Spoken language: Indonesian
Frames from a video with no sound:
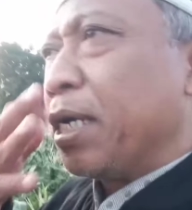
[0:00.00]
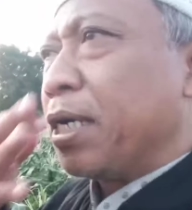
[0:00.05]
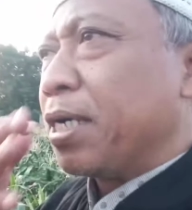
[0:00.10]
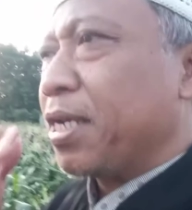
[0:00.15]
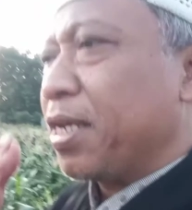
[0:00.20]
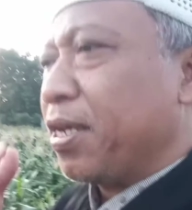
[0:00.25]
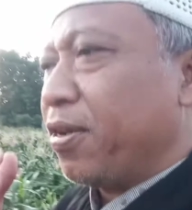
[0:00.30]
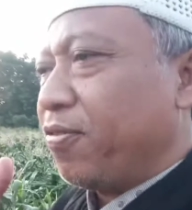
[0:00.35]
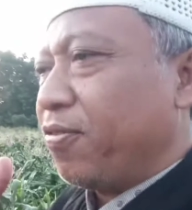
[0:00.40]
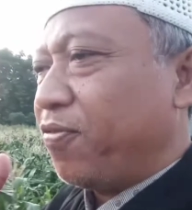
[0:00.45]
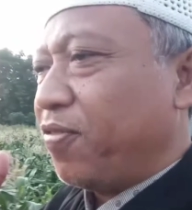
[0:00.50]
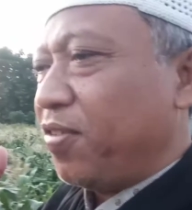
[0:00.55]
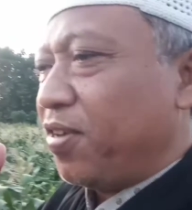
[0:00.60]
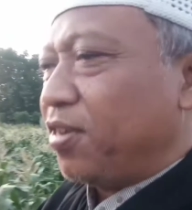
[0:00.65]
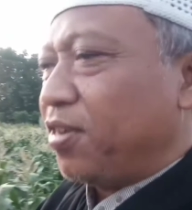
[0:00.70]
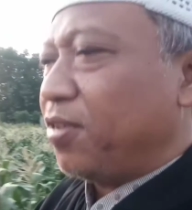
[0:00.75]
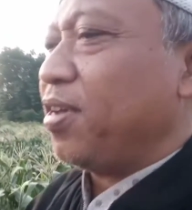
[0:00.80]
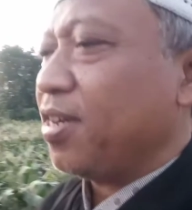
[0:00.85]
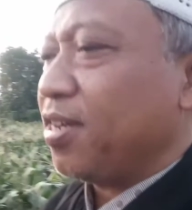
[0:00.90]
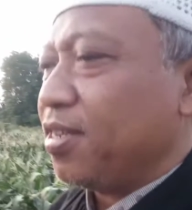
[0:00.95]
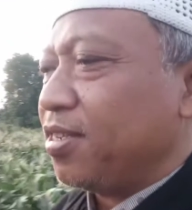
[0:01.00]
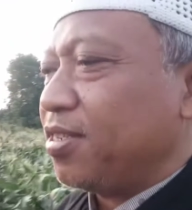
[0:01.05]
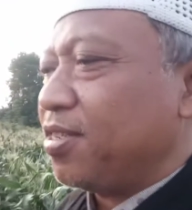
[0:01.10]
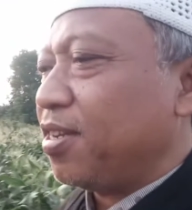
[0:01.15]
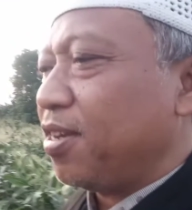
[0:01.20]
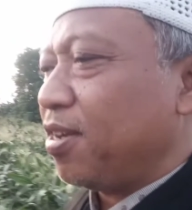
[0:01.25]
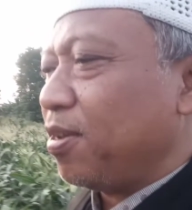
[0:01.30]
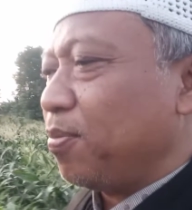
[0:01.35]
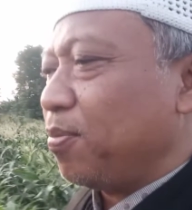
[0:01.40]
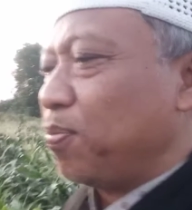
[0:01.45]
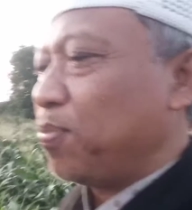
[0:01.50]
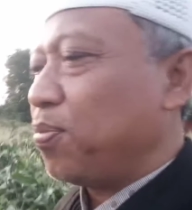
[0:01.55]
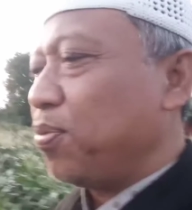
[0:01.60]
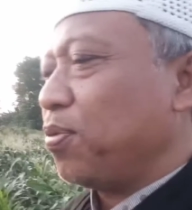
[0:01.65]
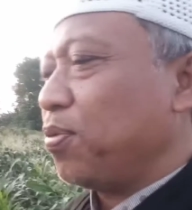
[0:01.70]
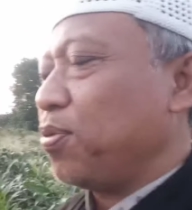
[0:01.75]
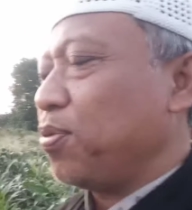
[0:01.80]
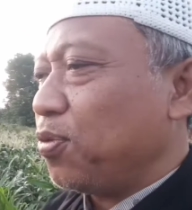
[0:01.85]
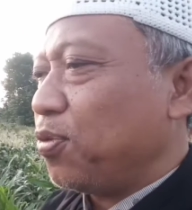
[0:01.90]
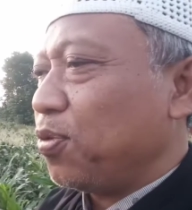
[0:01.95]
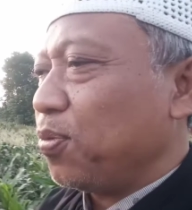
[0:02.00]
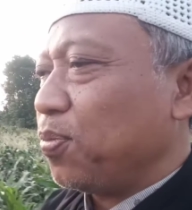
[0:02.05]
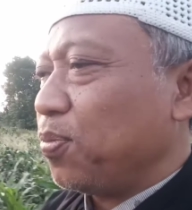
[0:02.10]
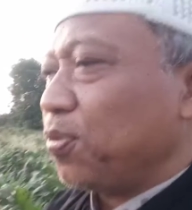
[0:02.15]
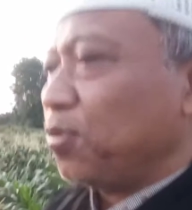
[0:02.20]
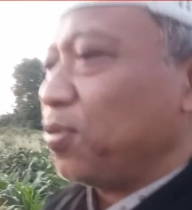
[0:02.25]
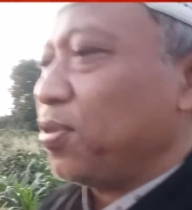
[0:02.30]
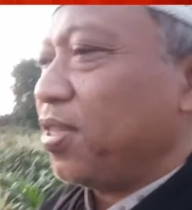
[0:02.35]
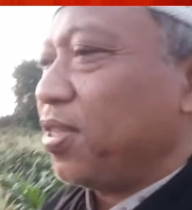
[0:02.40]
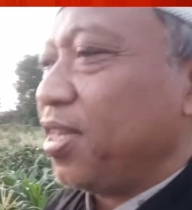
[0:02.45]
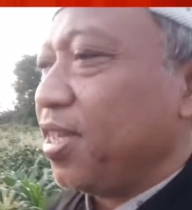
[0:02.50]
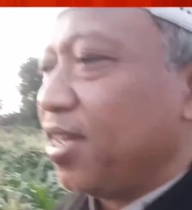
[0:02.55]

dengan video yang ke 1073